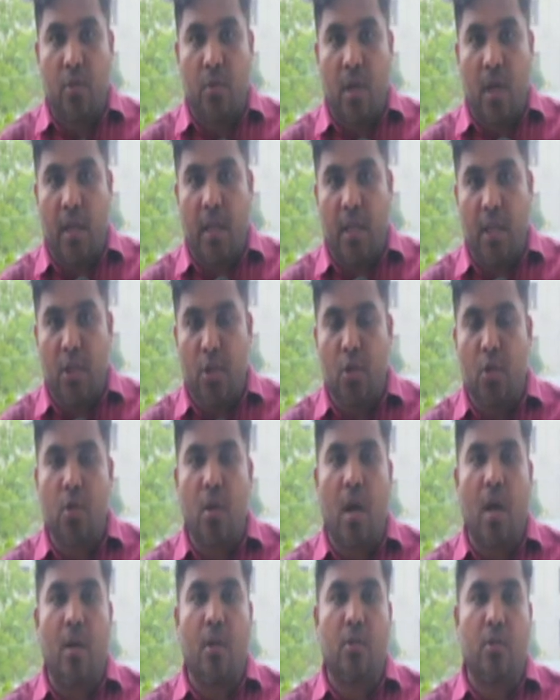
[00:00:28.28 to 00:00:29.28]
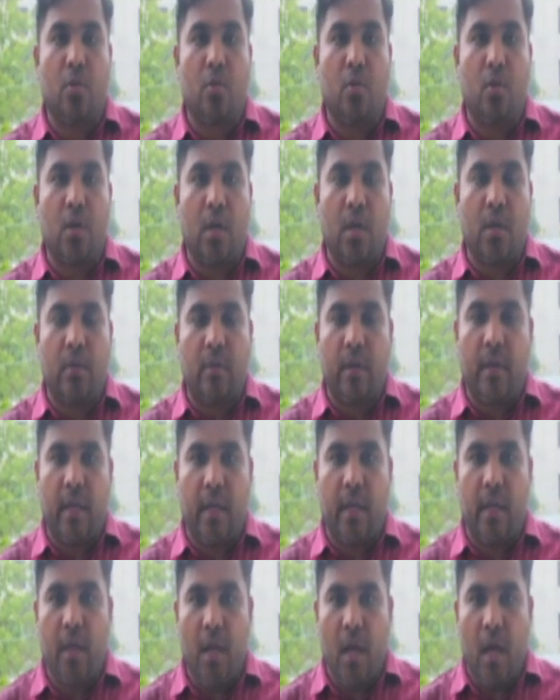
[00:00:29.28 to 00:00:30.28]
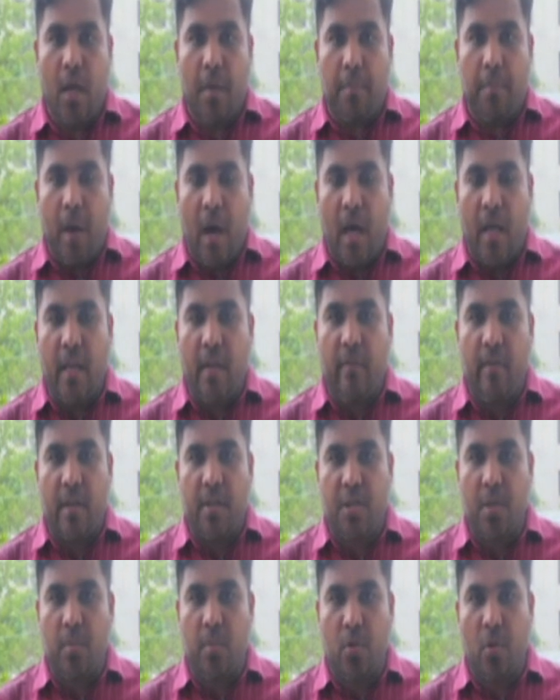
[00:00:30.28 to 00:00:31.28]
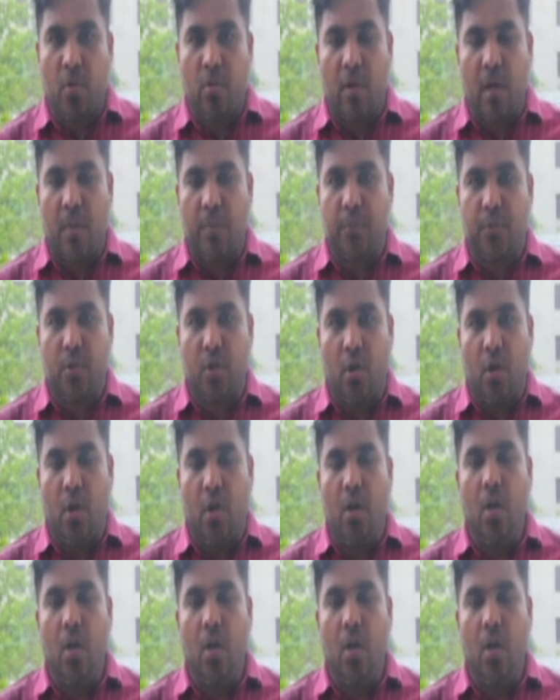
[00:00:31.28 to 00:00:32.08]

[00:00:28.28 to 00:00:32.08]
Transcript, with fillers: ఎత్తున ఈదురుగాలతో కూడినటువంటి భారీ వర్షం కురవడంతో